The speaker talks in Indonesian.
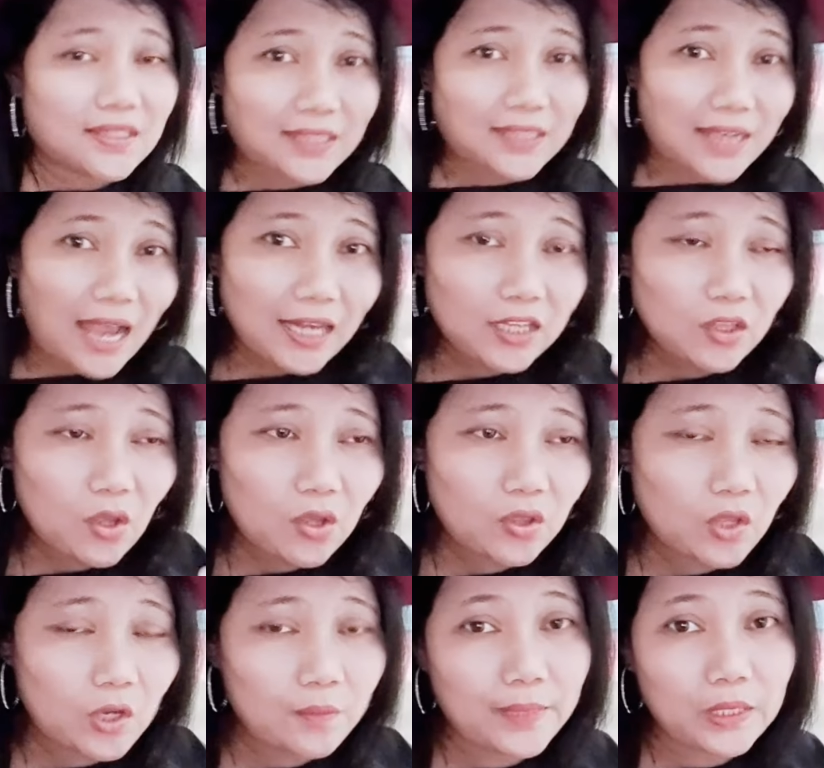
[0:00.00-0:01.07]
sekali
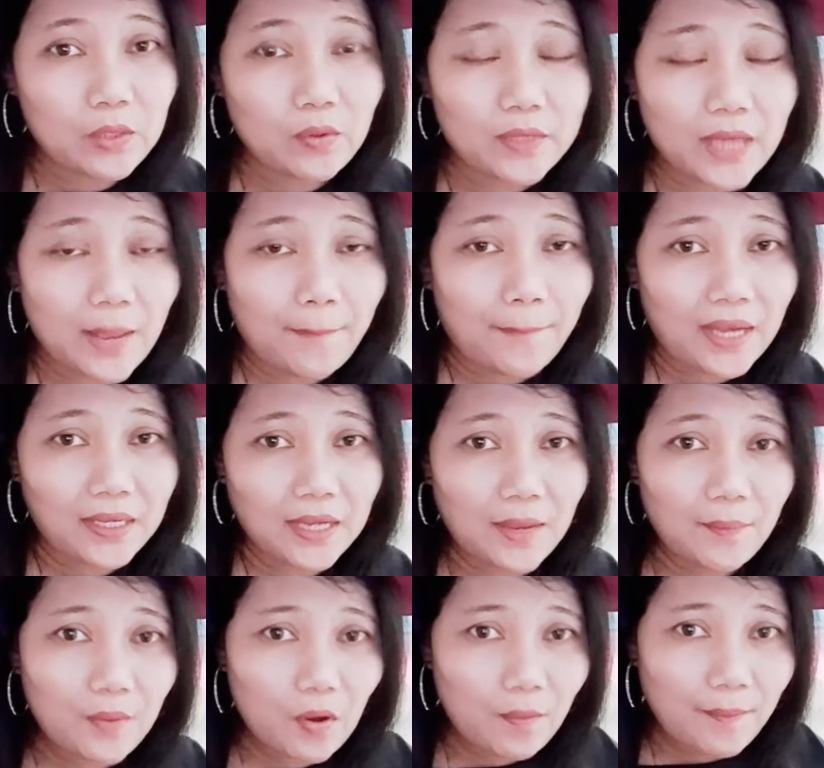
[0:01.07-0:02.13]
tonton videonya
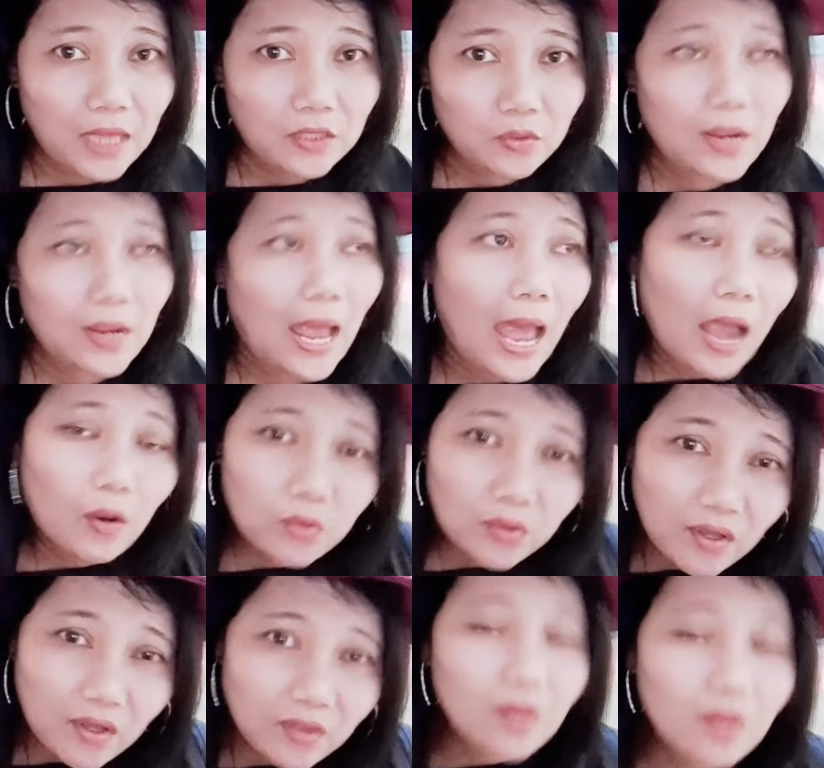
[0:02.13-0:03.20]
pendek belum masuk
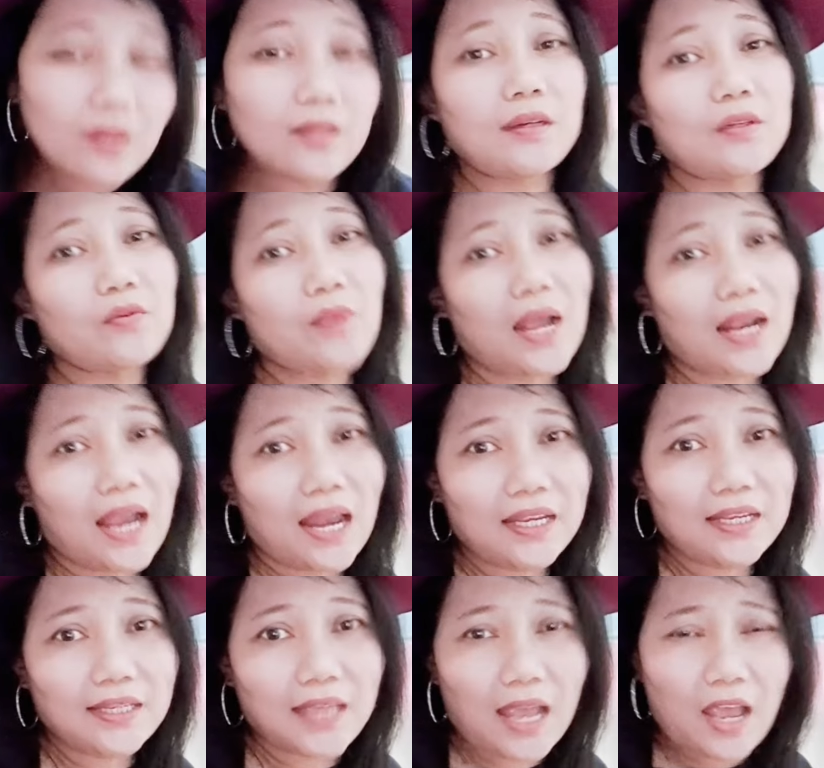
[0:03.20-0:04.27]
aku tonton dua
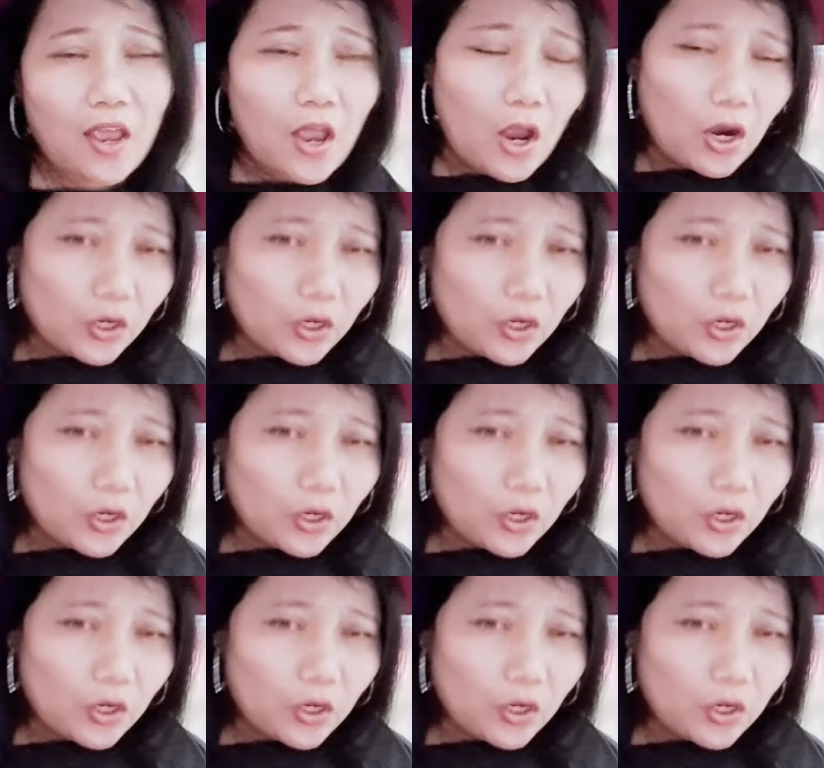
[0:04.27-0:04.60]
kalinya